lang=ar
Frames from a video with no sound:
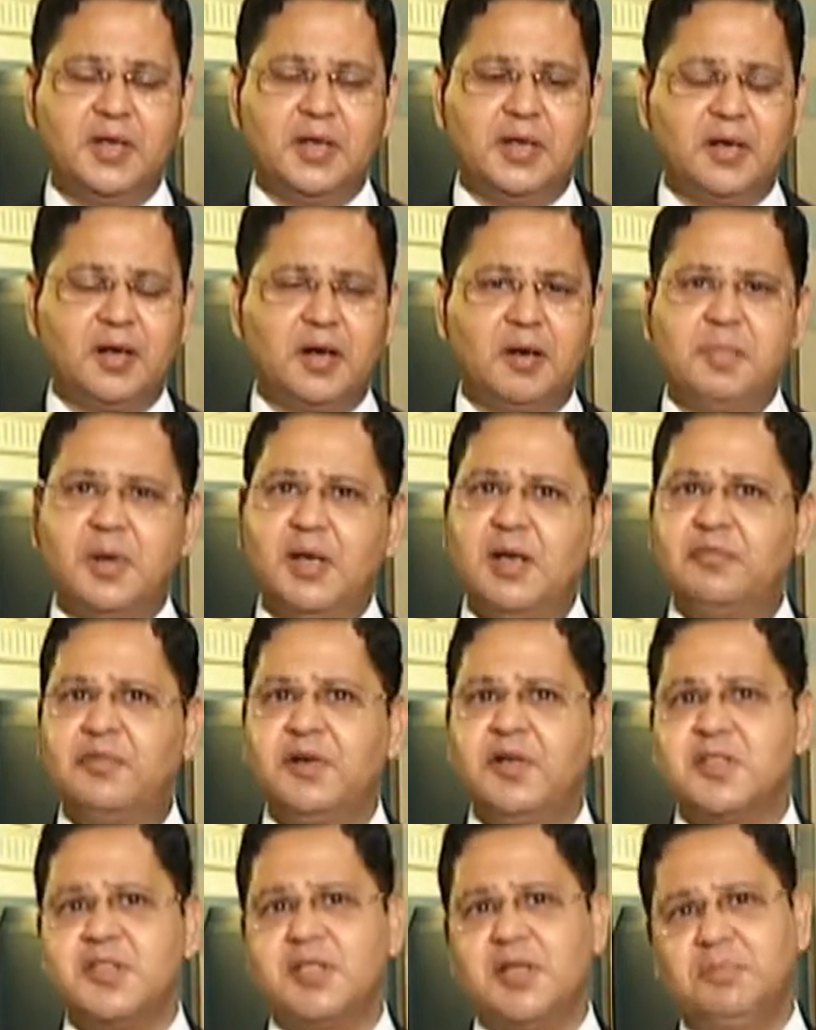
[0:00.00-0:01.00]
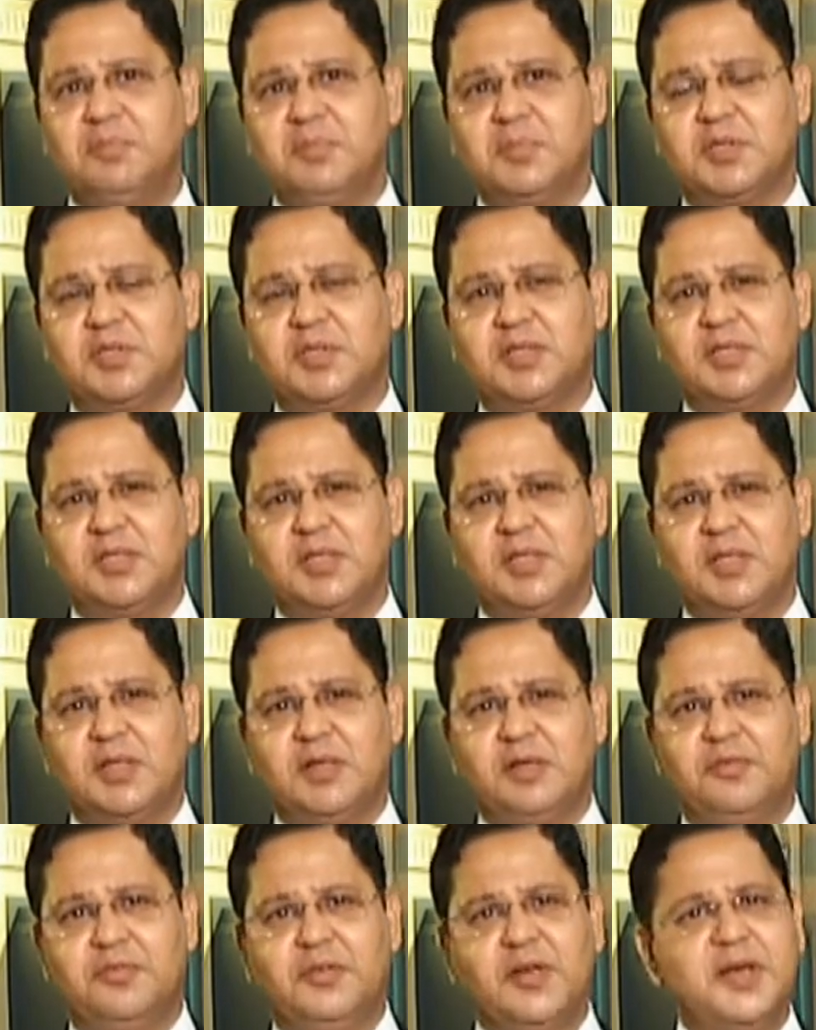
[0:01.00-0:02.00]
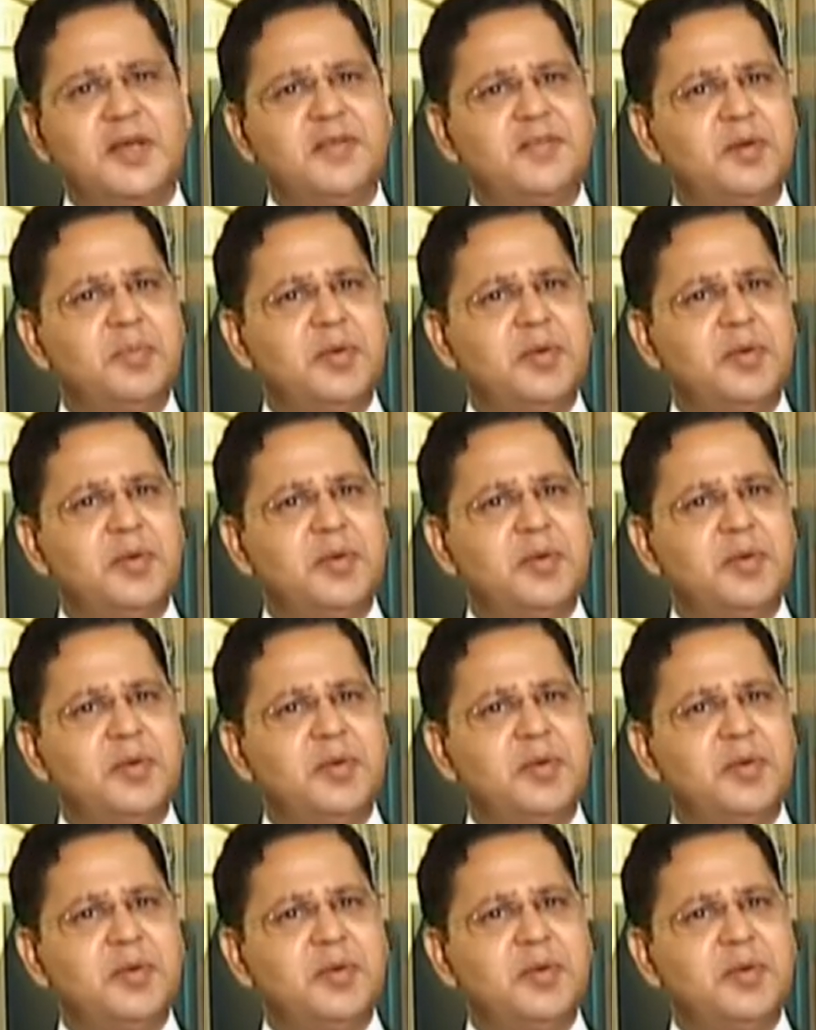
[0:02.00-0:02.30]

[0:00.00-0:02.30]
رغم لفح الصمت فإذا